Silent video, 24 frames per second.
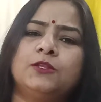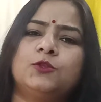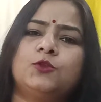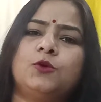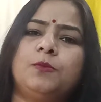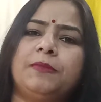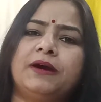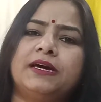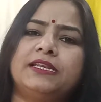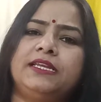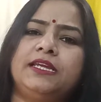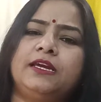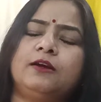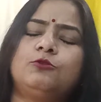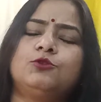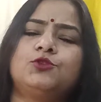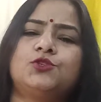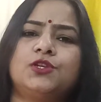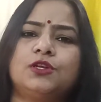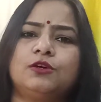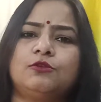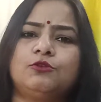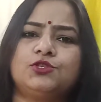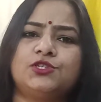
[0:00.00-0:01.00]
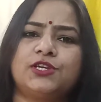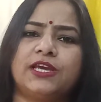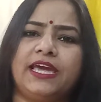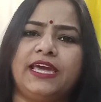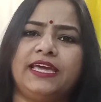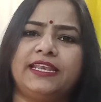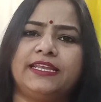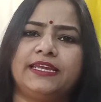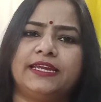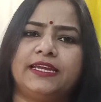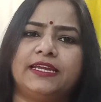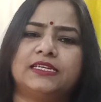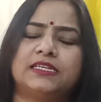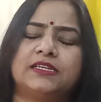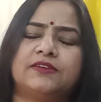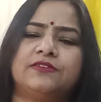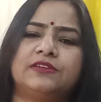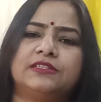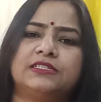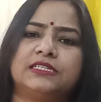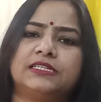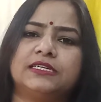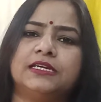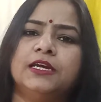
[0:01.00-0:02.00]
तो मानिए कुछ ना कुछ है
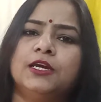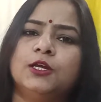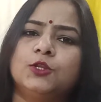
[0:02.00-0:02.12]
निगेटिविटी